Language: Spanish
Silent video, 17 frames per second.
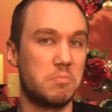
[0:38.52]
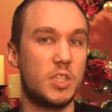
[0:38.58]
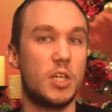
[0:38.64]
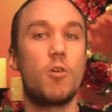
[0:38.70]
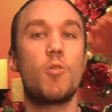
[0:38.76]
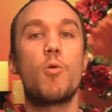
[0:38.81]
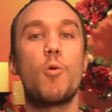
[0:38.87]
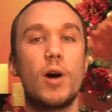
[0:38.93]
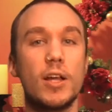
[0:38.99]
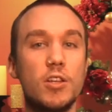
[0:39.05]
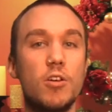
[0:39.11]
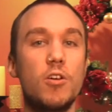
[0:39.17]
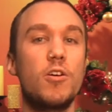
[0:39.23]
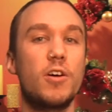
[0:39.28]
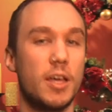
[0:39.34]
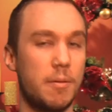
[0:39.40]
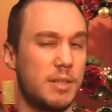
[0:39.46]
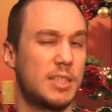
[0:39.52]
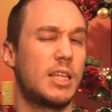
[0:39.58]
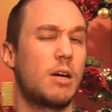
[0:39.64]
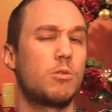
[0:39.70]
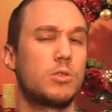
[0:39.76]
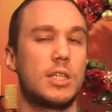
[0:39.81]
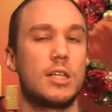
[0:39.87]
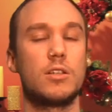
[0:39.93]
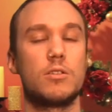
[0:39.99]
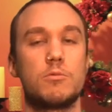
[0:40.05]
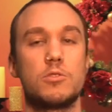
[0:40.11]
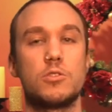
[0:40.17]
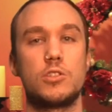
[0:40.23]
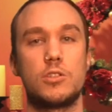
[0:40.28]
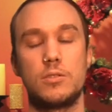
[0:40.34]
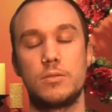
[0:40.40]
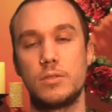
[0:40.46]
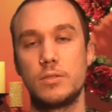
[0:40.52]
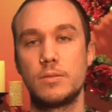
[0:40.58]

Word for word: sigo jugándolo y me está gustando mucho.